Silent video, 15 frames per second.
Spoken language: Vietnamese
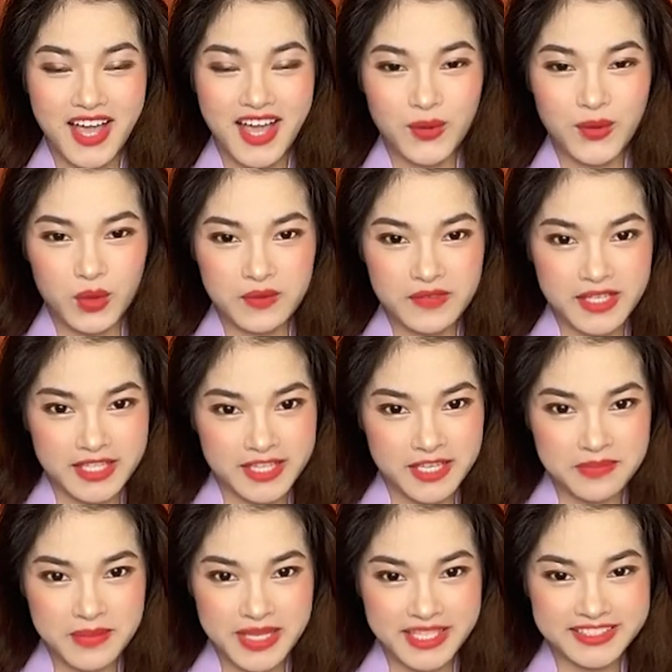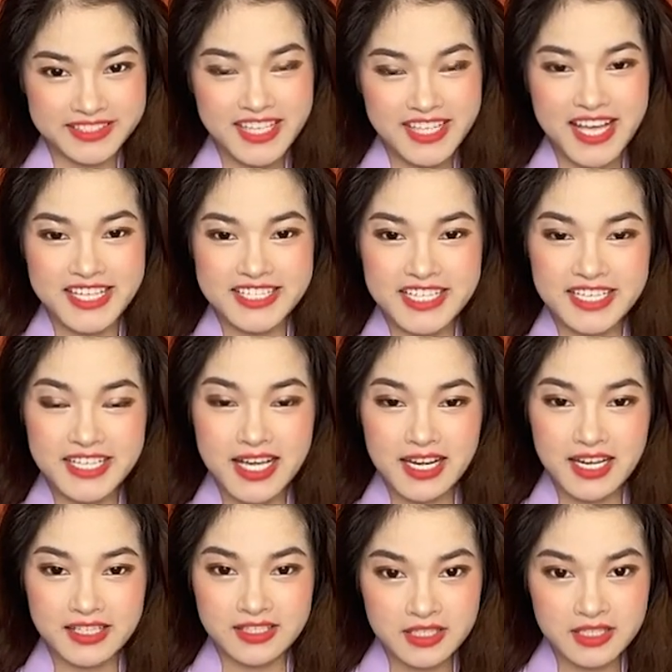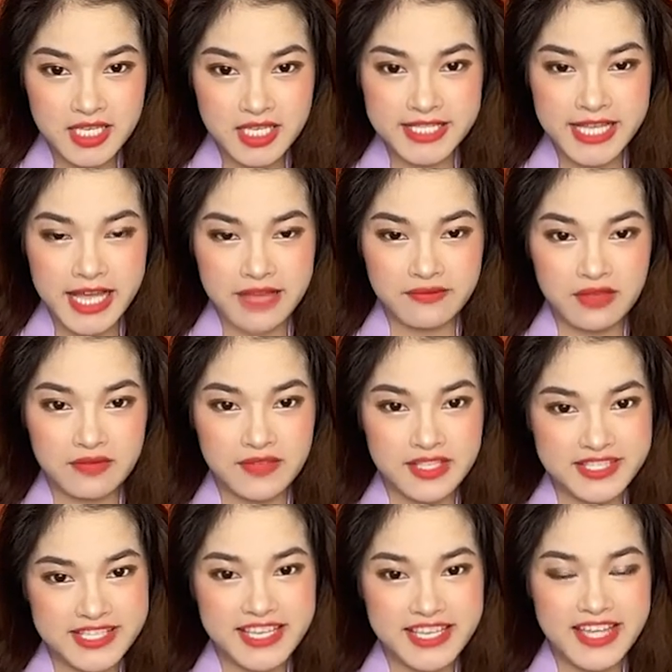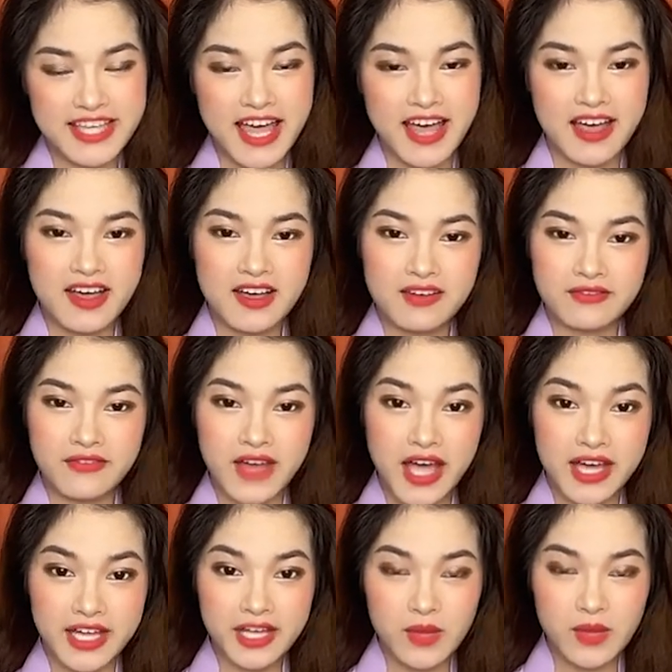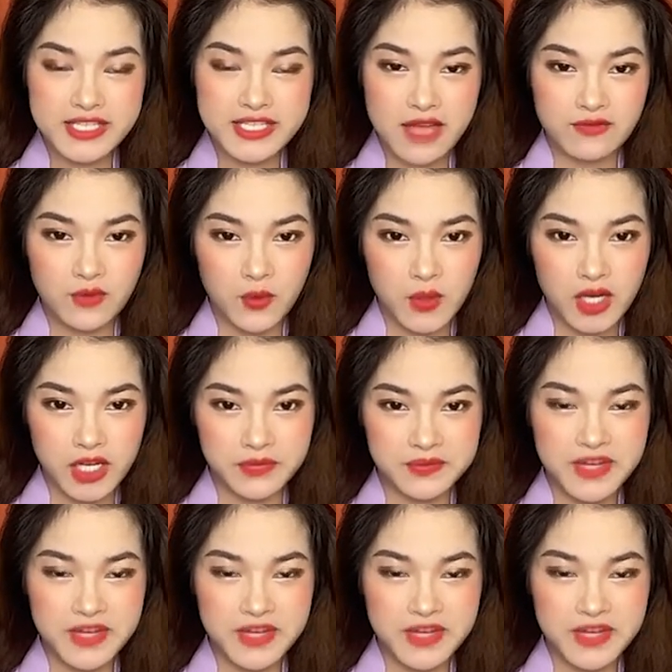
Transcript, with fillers: Quý vị thân mến, trên đây là những chia sẻ về việc xây nhà và cách hóa giải phù hợp